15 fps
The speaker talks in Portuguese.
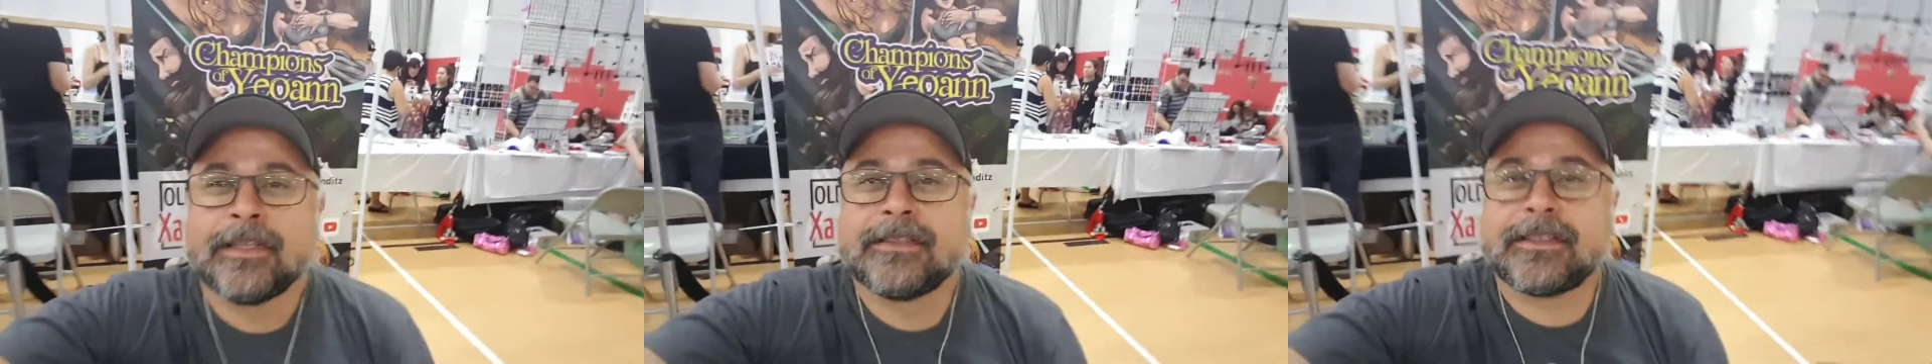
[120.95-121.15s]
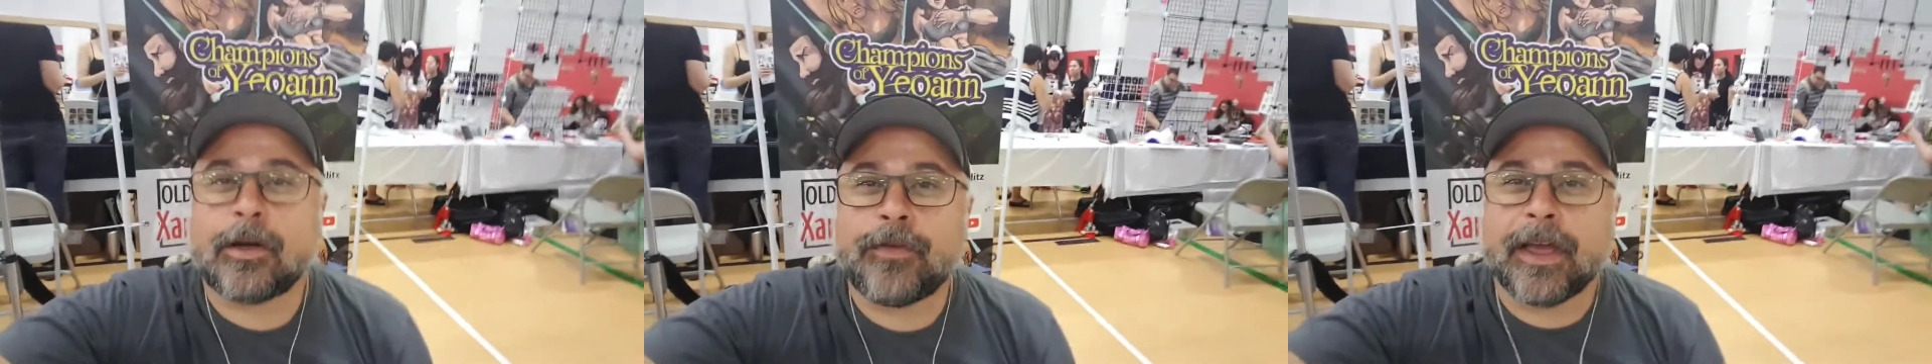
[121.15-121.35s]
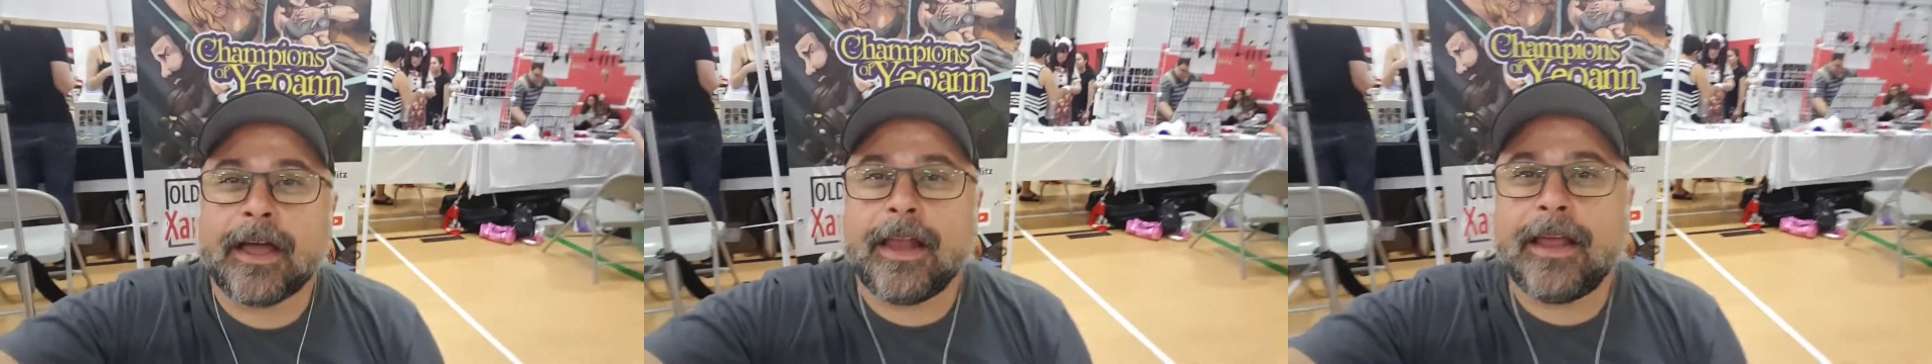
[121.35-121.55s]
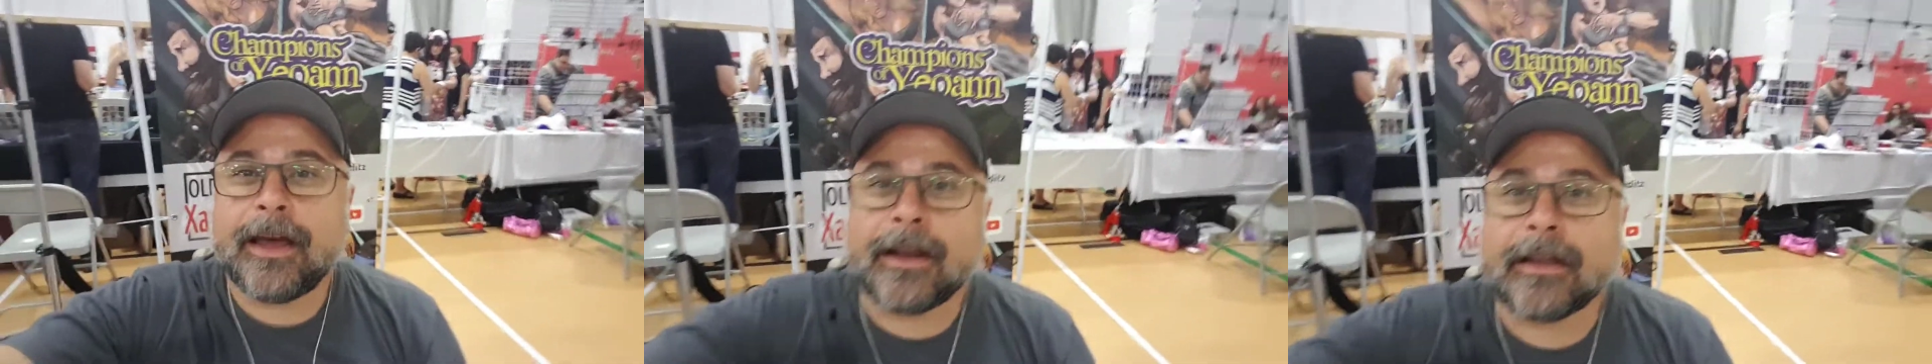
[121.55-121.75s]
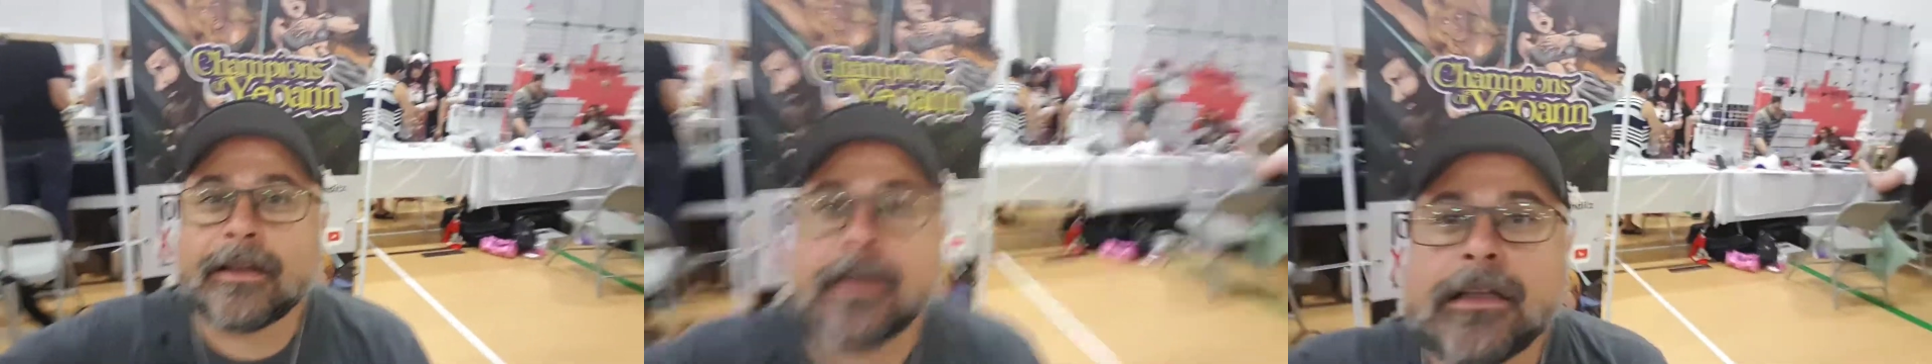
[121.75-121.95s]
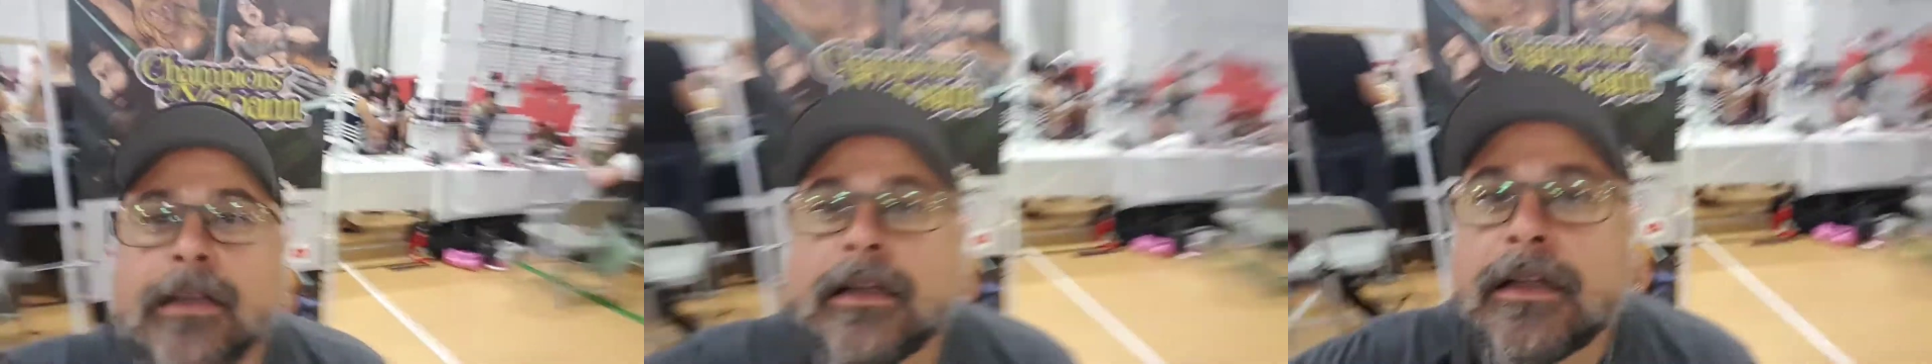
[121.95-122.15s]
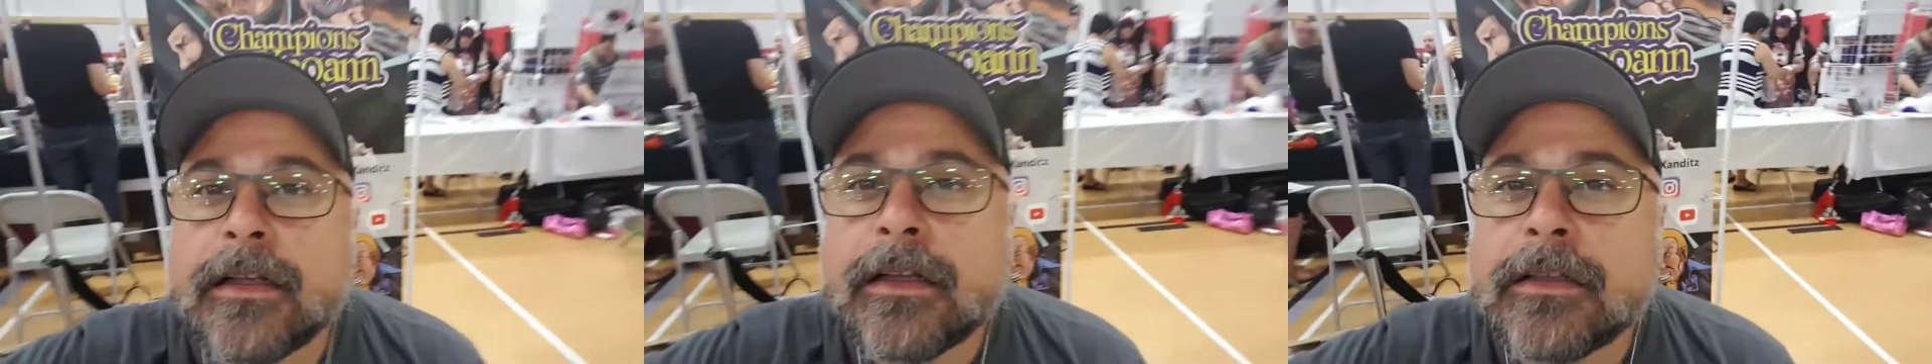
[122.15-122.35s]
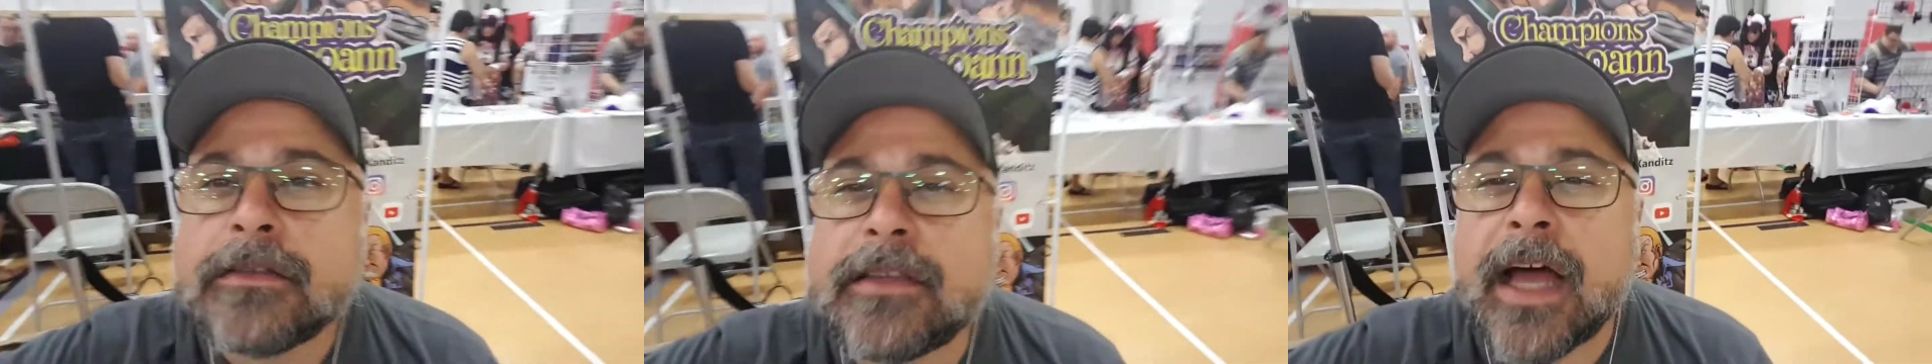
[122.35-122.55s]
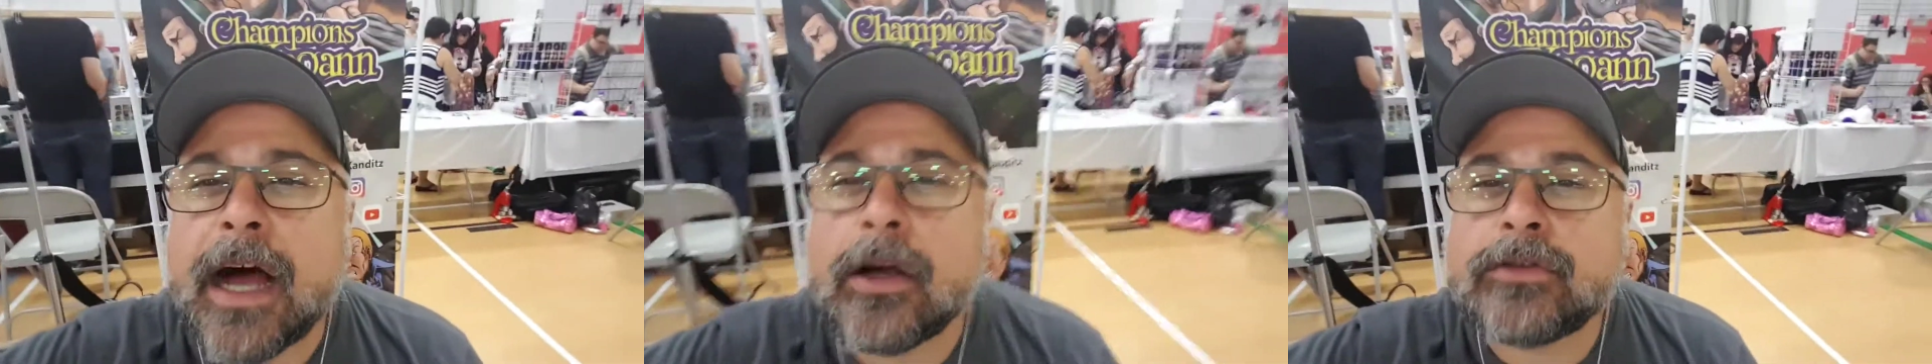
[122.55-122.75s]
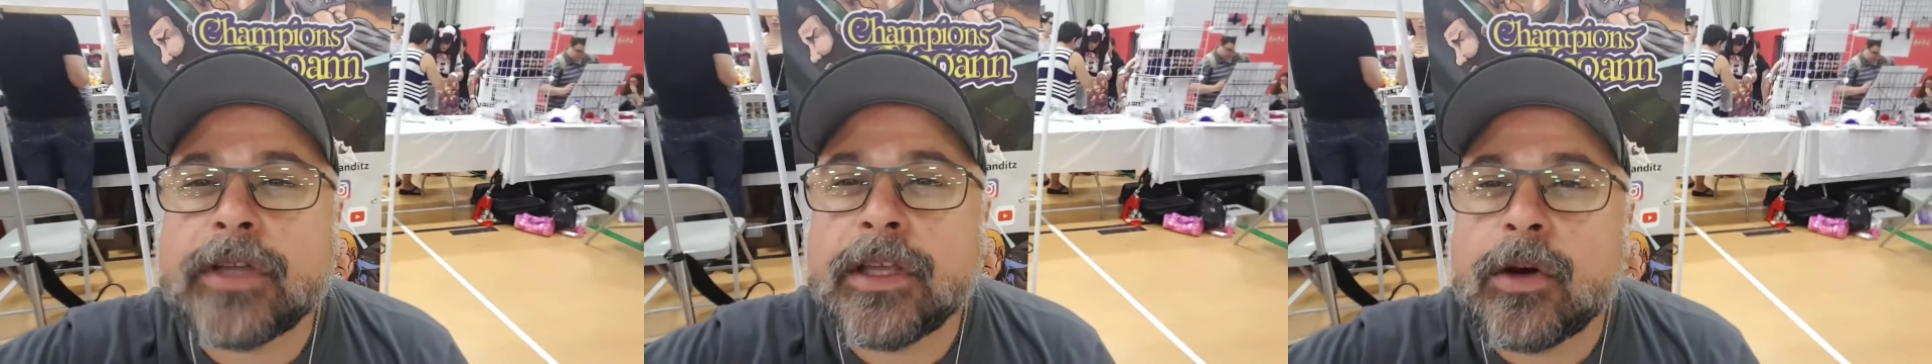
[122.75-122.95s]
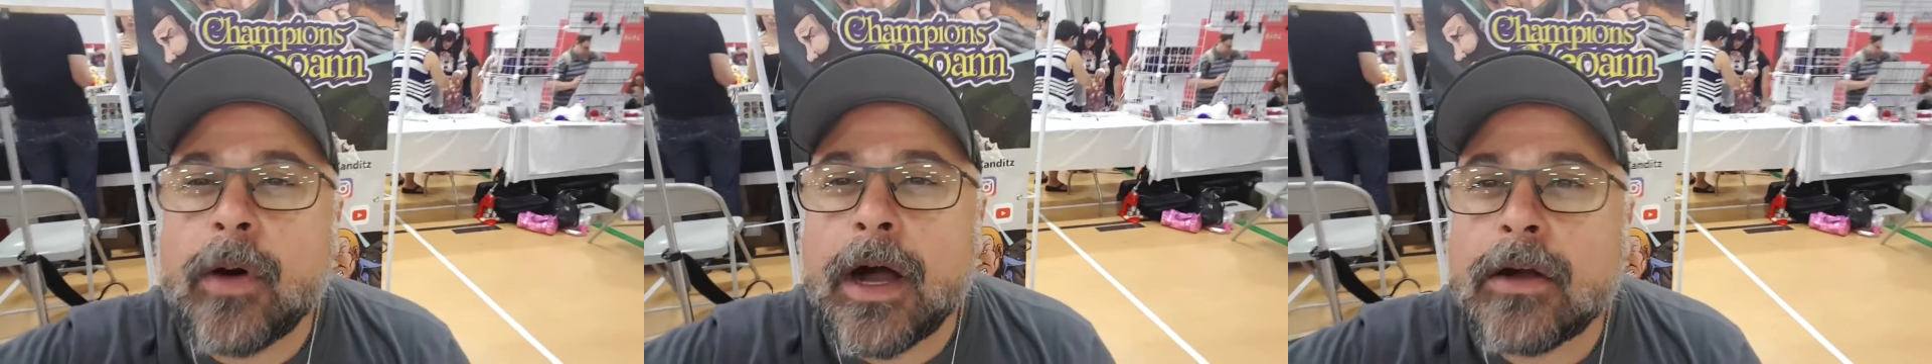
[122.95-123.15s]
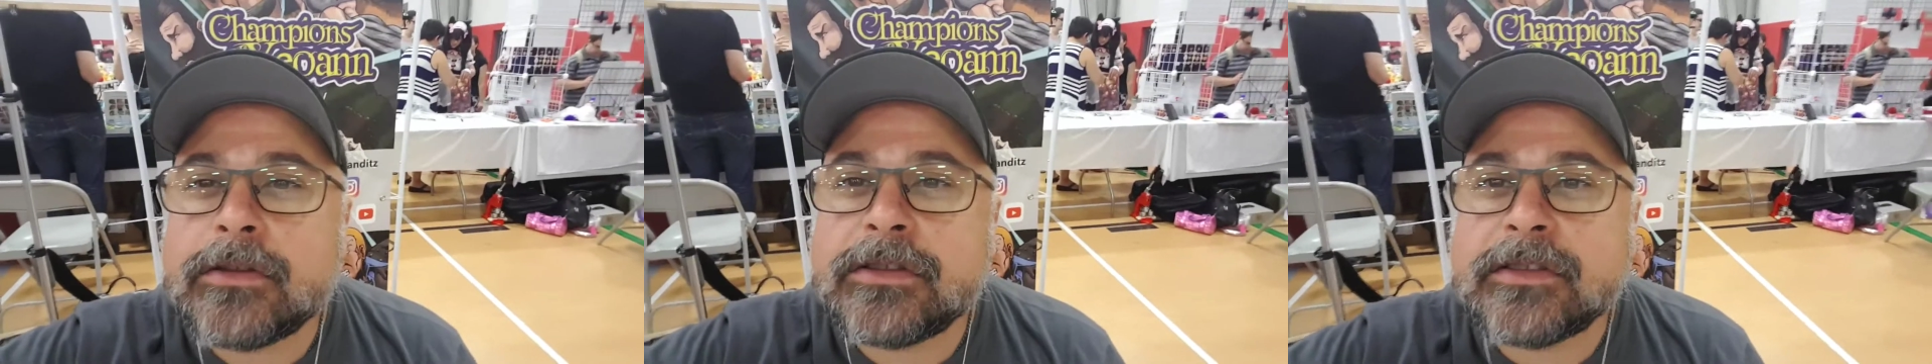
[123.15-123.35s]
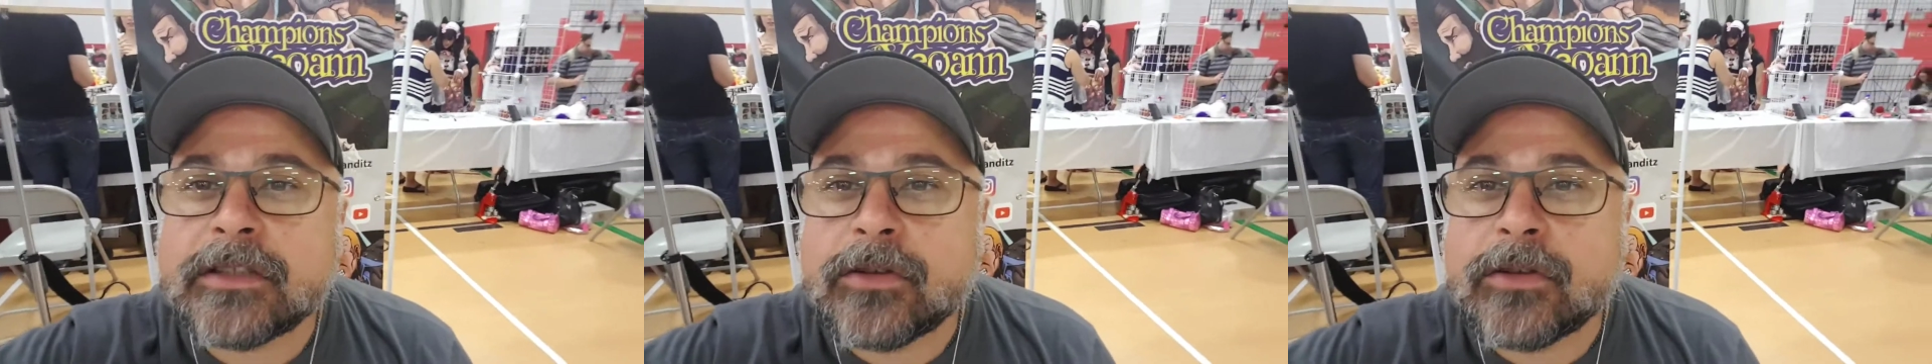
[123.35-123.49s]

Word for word: Salve aí, galera. Tá alto aí o áudio,